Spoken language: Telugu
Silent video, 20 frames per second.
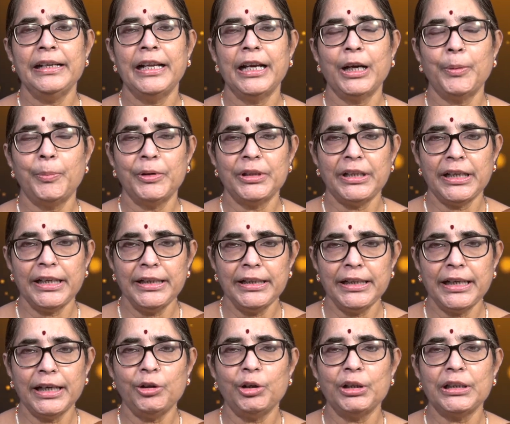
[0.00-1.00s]
లేకపోతే
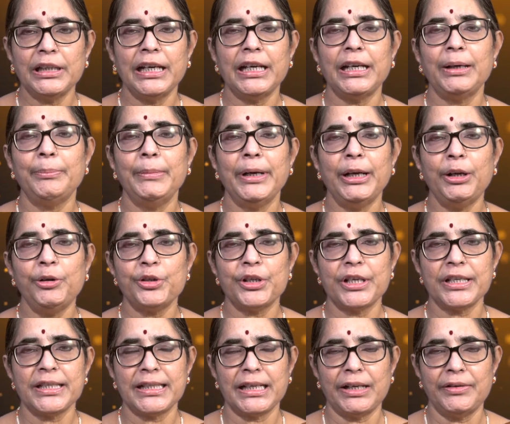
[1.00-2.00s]
ఇంకేదో అతనికి మేలు
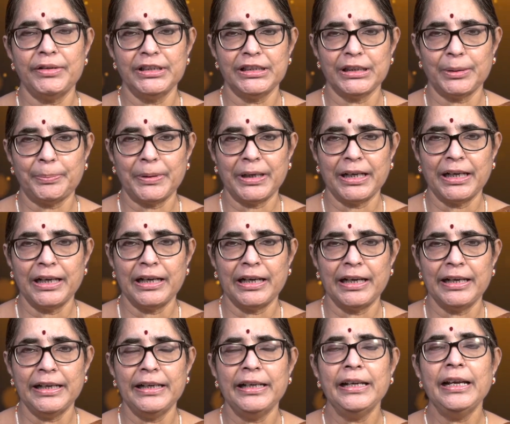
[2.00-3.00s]
చేస్తామని చెప్పడం
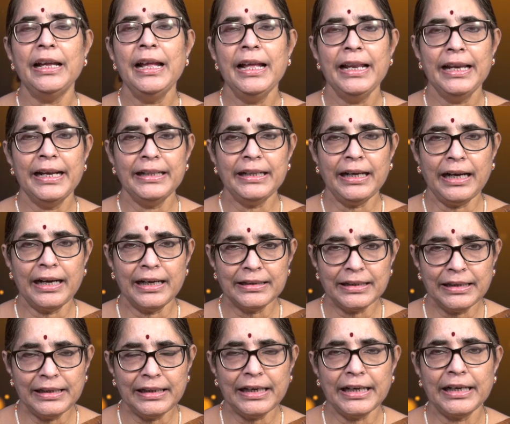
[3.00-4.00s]
కానీ లేదా
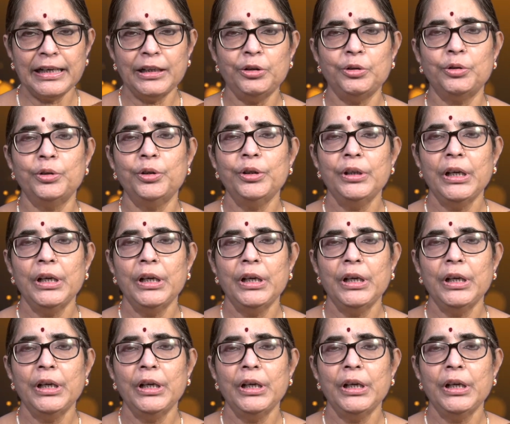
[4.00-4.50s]
అతనికి ఏదో